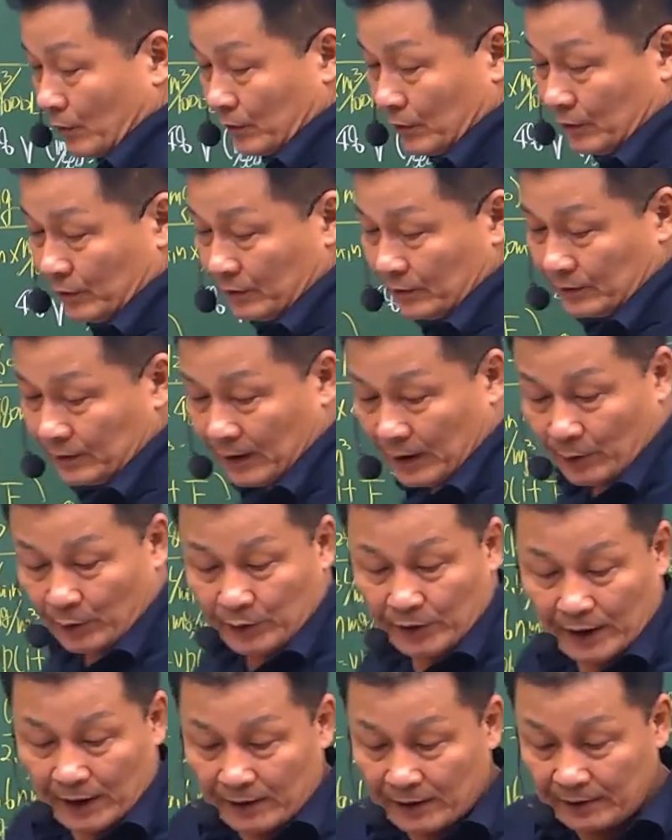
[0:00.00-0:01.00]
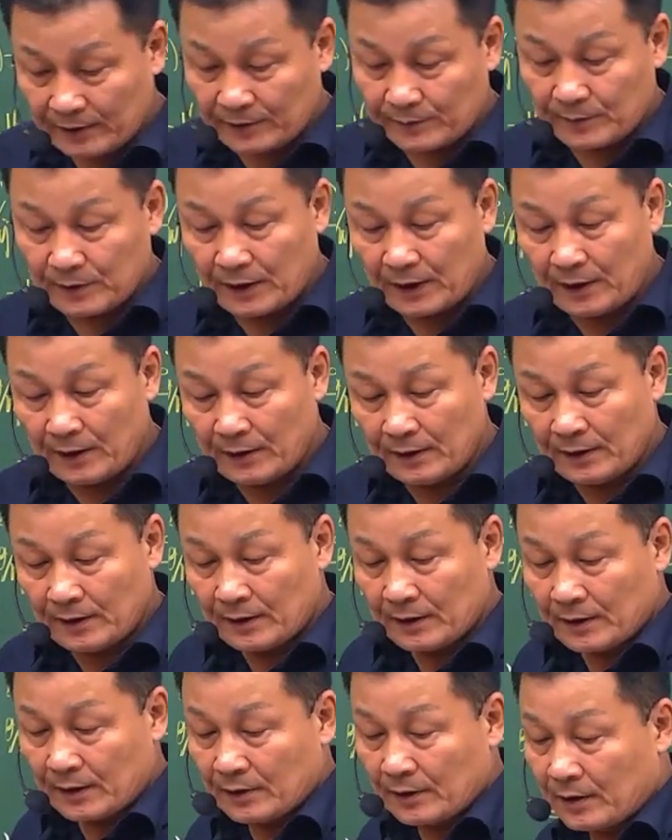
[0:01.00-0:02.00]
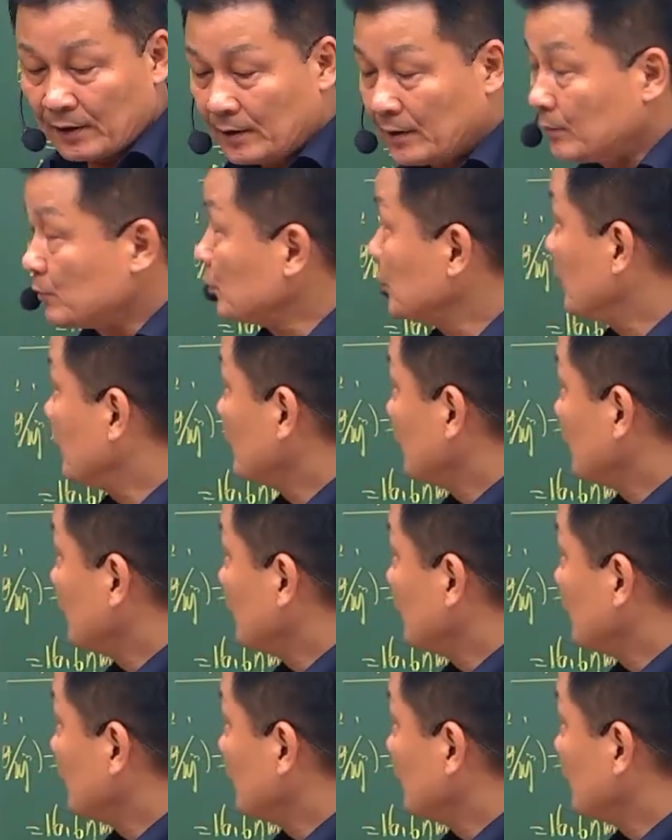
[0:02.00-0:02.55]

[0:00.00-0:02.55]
거는 나오지 않았습니다. 그래서 계산 문제